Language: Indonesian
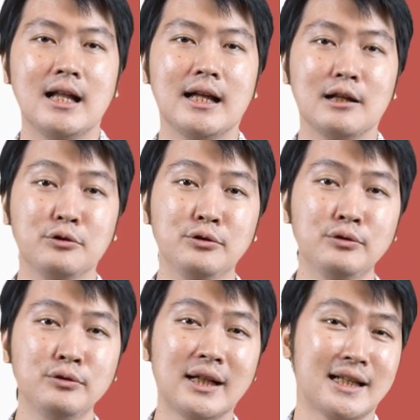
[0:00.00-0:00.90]

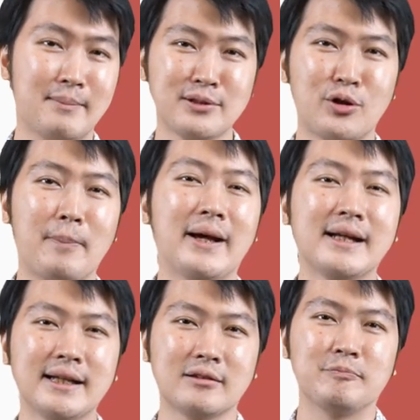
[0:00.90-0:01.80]
Lalu kita masuk ke
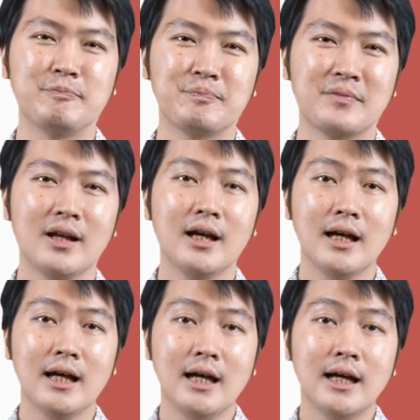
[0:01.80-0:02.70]
period.
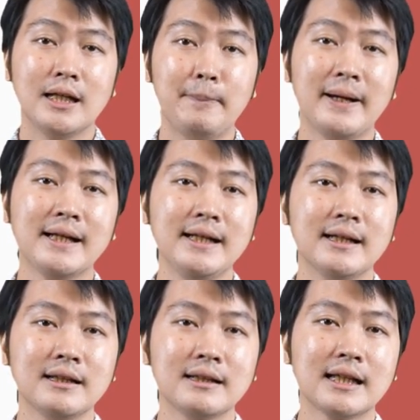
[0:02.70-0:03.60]
Di
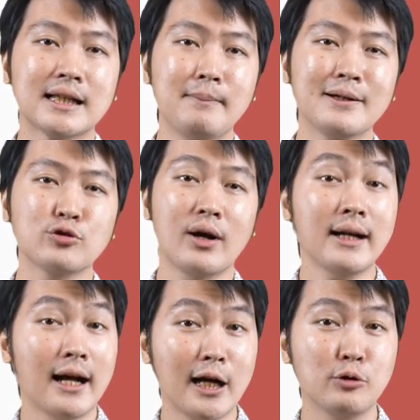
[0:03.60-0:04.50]
period kita masukkan
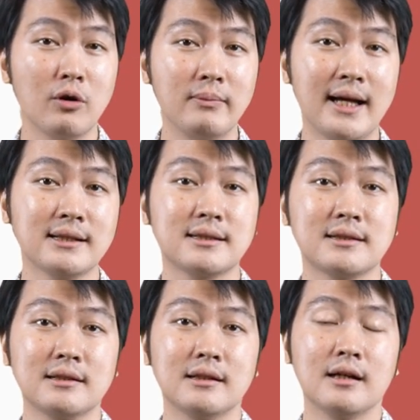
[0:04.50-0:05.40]
angka
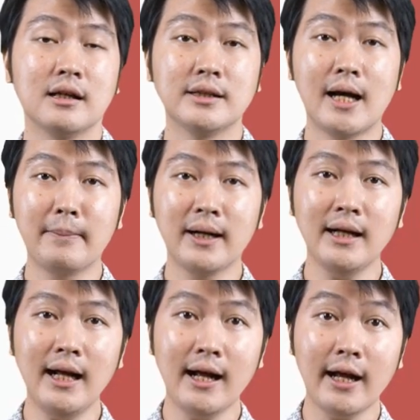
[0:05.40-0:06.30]
12 yang
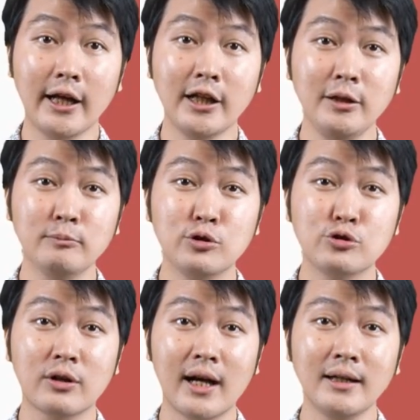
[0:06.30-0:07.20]
mana angka ini
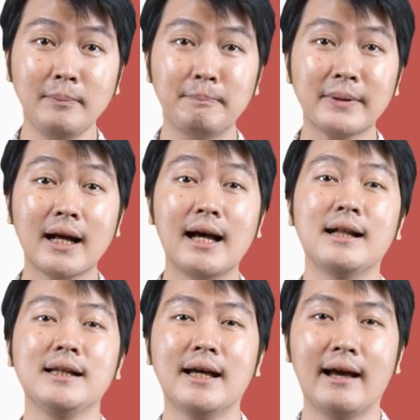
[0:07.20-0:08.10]
menunjukkan
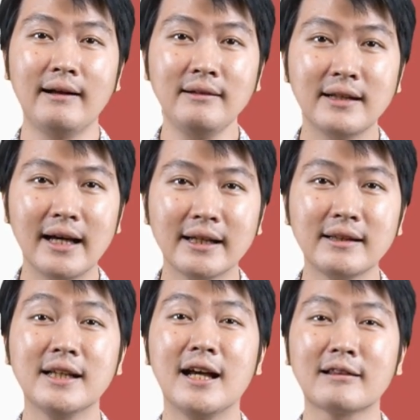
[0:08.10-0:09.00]
perkalian dari
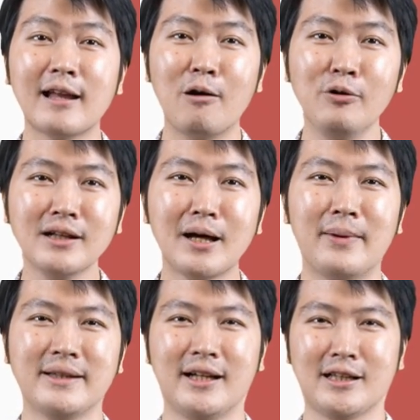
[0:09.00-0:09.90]
tiga tahun
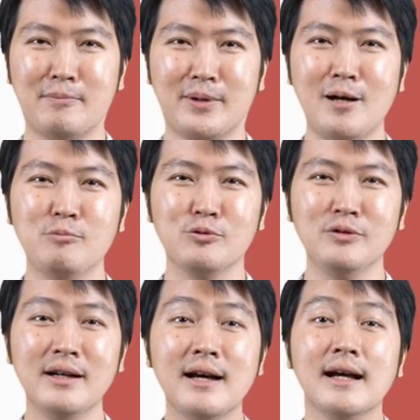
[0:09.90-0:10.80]
lamanya kita
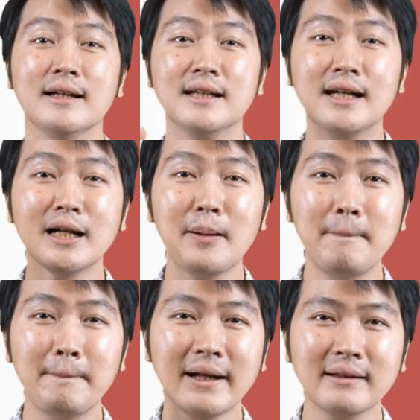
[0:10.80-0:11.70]
menabung dengan
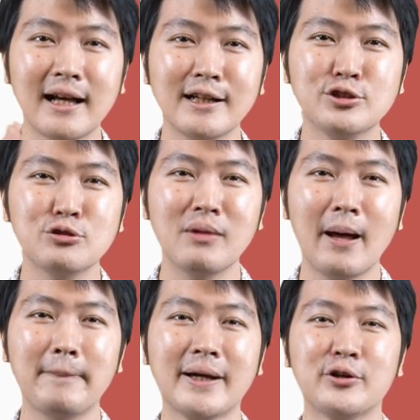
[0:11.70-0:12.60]
empat kali
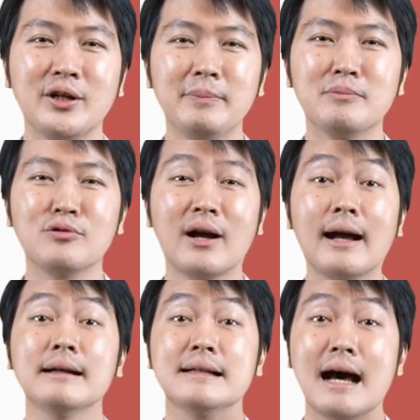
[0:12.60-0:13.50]
jumlah periode
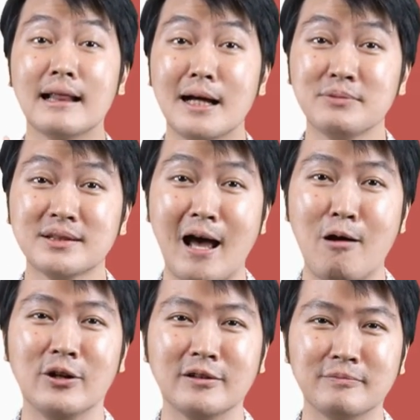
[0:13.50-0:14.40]
pembungaan dalam
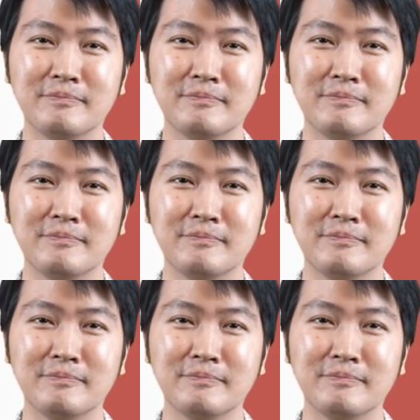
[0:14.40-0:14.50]
setahun.